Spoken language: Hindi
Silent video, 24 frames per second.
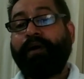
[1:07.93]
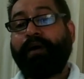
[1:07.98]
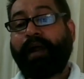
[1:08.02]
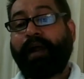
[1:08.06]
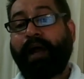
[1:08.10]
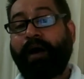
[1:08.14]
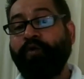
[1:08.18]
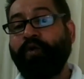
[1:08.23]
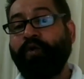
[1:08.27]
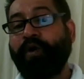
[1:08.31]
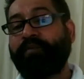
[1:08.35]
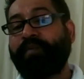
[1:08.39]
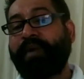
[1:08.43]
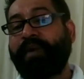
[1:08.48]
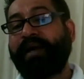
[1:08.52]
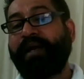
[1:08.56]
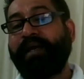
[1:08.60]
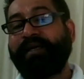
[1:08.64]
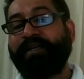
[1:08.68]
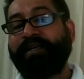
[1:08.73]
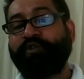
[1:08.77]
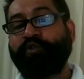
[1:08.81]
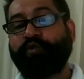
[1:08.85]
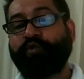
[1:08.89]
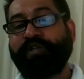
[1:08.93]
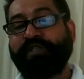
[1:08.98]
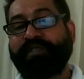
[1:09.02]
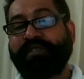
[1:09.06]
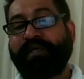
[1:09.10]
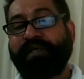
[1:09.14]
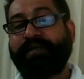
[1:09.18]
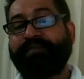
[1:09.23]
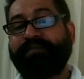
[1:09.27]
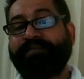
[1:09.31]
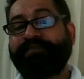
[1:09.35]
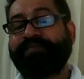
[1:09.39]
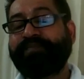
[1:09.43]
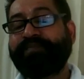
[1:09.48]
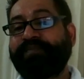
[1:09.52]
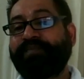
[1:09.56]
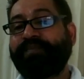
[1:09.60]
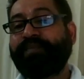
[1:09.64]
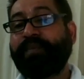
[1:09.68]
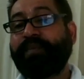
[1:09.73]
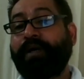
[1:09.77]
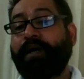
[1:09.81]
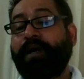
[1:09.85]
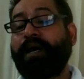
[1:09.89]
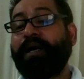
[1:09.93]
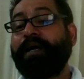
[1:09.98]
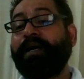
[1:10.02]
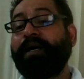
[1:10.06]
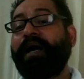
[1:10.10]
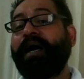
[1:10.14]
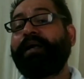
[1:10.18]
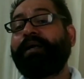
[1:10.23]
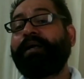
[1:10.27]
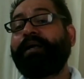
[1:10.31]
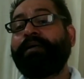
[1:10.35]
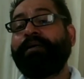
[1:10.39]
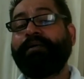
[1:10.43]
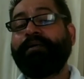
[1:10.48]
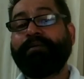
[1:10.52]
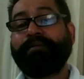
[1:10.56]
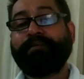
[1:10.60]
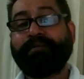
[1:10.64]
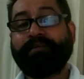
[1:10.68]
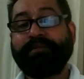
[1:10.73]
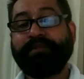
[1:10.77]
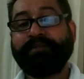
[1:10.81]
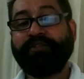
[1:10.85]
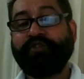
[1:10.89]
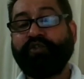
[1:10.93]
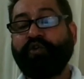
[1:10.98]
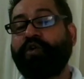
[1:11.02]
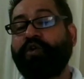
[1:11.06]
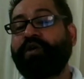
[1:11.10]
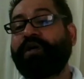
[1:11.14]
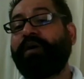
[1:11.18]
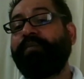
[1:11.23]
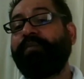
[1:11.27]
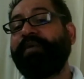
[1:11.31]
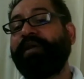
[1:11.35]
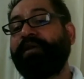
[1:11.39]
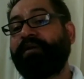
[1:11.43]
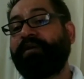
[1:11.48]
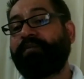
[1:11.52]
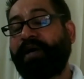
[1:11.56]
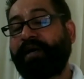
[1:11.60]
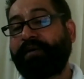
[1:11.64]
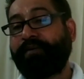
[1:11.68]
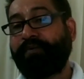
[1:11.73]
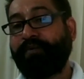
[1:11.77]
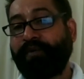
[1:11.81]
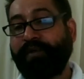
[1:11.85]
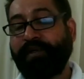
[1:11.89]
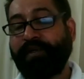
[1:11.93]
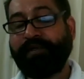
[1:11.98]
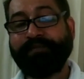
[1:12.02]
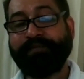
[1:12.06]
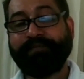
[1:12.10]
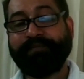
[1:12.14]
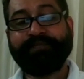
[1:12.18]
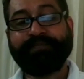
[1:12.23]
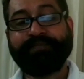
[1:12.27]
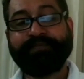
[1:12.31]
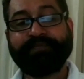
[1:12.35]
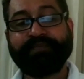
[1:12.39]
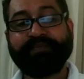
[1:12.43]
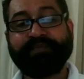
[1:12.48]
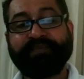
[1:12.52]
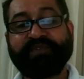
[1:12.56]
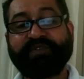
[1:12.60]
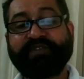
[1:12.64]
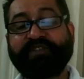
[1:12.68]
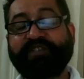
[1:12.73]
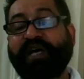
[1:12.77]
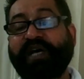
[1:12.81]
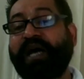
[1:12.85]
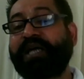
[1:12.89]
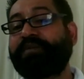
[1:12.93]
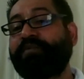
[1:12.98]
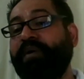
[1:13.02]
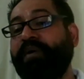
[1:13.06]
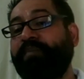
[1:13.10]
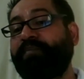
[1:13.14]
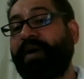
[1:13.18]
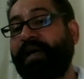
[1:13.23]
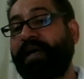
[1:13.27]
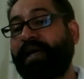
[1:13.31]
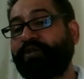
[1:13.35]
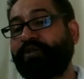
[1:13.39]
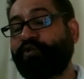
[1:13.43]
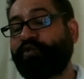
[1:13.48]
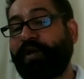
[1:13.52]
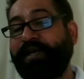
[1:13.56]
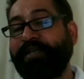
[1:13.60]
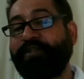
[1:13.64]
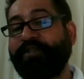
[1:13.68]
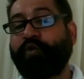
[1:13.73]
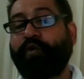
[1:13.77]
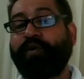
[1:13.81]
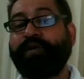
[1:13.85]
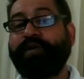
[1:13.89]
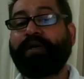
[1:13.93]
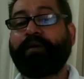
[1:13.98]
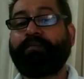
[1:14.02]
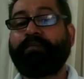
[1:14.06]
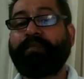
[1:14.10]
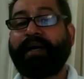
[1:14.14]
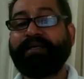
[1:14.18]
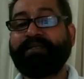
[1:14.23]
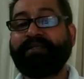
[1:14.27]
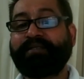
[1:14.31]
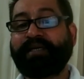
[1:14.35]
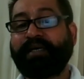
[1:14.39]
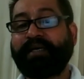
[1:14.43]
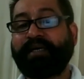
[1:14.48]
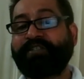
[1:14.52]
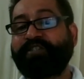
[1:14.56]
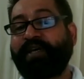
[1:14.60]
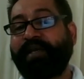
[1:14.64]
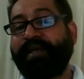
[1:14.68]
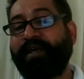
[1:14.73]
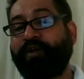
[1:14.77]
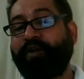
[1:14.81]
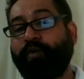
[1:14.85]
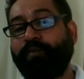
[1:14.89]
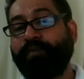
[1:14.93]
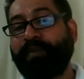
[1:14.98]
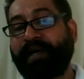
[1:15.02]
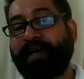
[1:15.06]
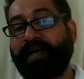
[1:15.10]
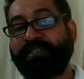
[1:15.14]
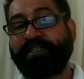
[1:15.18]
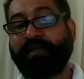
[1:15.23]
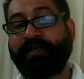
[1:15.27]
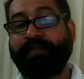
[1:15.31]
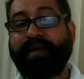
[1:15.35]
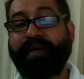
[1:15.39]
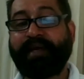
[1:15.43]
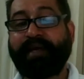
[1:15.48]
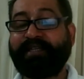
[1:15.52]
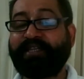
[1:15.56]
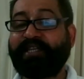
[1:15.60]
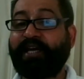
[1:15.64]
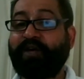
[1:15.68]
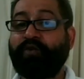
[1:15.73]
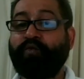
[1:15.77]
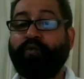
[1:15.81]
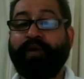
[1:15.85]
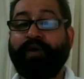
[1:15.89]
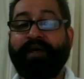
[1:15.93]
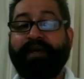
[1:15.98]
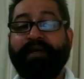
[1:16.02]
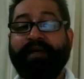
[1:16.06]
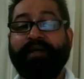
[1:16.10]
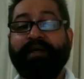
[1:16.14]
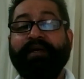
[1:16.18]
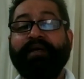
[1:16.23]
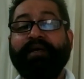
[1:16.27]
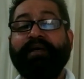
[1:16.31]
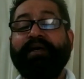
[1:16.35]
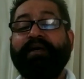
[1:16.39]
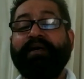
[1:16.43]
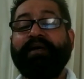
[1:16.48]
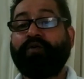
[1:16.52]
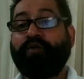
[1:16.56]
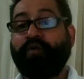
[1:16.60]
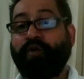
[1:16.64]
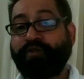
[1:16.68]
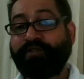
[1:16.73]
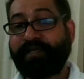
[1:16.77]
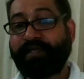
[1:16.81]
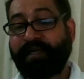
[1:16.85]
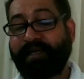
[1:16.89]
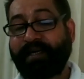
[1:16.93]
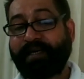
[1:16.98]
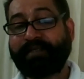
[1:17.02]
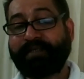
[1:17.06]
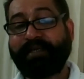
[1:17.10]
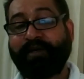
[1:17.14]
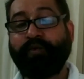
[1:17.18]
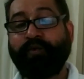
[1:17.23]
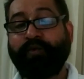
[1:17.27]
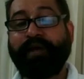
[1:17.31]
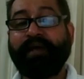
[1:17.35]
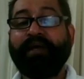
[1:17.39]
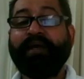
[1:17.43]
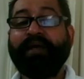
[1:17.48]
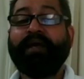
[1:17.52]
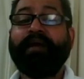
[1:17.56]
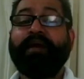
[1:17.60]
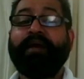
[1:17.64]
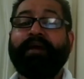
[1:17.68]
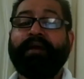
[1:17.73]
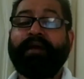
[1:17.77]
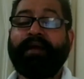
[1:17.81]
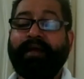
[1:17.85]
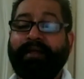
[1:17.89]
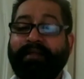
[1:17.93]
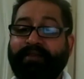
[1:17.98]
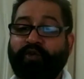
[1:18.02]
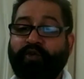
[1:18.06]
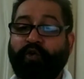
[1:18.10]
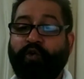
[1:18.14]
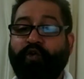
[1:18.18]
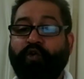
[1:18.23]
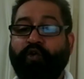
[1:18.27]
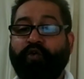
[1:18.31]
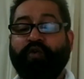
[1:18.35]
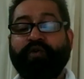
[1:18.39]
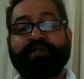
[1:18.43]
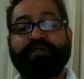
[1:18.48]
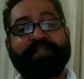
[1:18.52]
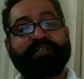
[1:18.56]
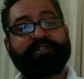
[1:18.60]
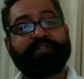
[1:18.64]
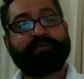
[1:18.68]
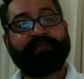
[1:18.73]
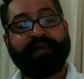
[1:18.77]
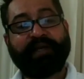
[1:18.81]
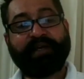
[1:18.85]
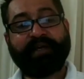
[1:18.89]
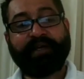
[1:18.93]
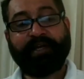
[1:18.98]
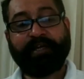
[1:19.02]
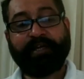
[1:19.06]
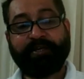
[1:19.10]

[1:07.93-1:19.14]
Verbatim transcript: राहु और मंगल की युति से अंगारक योग का भी निर्माण होगा साथ में 12 जुलाई 2022 तक शनि कुंभ राशि में रहते हुए गोचर करते हुए इन दोनों को दृष्टि